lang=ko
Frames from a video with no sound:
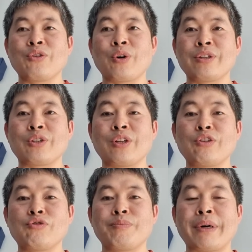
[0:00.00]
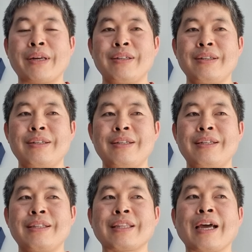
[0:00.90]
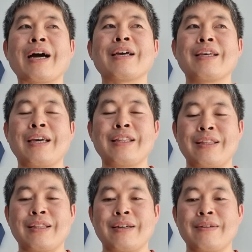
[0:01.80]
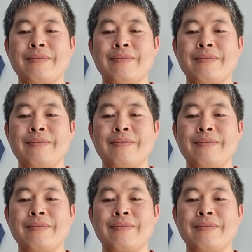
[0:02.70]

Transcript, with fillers: 너한테 전해주는 말을 다 해야 된다.